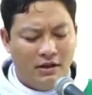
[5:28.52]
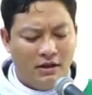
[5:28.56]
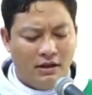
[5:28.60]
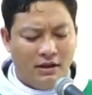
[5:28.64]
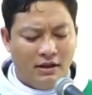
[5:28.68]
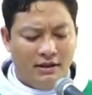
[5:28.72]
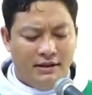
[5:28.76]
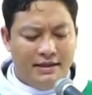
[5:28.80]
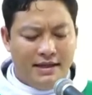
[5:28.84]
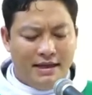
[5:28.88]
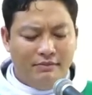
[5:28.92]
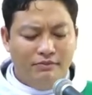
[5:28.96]

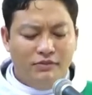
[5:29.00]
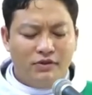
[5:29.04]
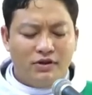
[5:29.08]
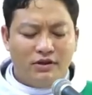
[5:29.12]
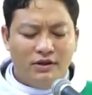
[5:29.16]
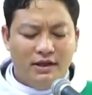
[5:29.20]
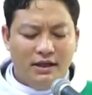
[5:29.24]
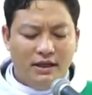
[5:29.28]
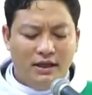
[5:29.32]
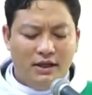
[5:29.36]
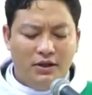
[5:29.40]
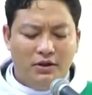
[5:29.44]
dám cho
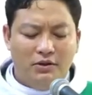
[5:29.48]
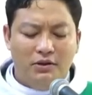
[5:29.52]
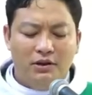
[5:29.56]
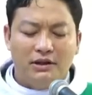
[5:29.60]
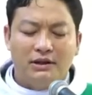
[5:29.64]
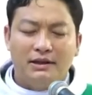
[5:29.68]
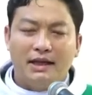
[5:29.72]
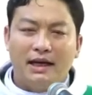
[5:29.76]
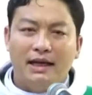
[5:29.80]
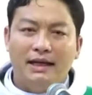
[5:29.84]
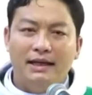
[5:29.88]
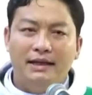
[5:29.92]
đi đôi
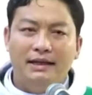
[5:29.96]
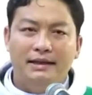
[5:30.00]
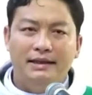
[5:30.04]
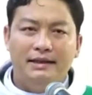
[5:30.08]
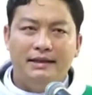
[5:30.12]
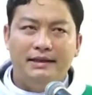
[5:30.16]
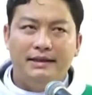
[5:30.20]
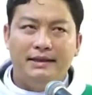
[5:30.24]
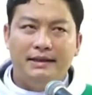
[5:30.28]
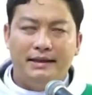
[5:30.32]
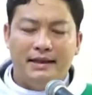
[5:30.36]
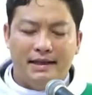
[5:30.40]
tay
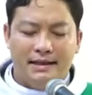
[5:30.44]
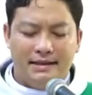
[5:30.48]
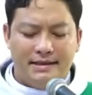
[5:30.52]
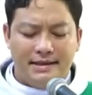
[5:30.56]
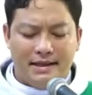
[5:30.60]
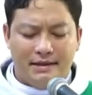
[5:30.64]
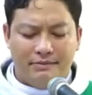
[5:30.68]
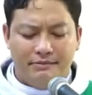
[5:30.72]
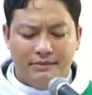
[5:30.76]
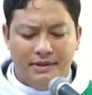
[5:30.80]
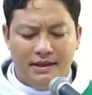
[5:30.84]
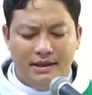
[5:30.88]
để
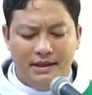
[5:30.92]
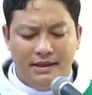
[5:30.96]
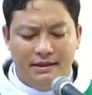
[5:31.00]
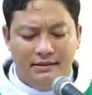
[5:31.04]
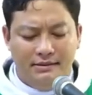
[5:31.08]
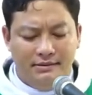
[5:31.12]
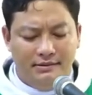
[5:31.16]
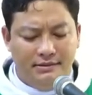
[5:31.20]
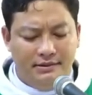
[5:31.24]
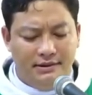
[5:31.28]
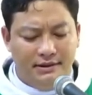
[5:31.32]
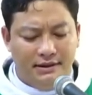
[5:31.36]
chạm
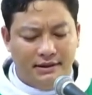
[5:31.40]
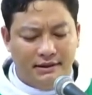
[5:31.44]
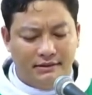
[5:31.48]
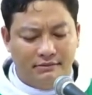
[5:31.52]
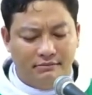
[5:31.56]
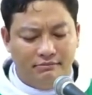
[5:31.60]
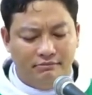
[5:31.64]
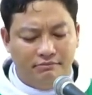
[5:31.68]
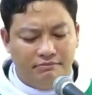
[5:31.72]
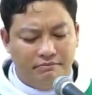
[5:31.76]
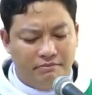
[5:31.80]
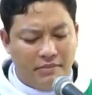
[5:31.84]
đến
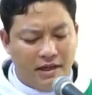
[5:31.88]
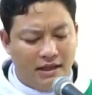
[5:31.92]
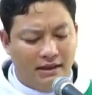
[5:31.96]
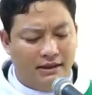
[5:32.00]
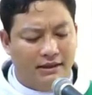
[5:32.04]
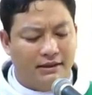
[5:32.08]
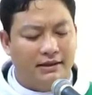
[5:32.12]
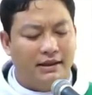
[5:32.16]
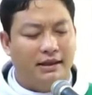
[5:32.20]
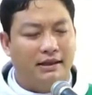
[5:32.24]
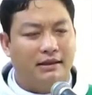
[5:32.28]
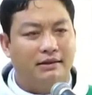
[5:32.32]
những
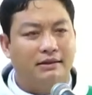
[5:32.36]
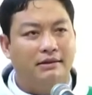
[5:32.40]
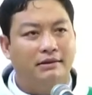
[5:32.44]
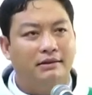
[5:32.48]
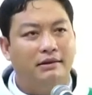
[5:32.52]
bệnh tật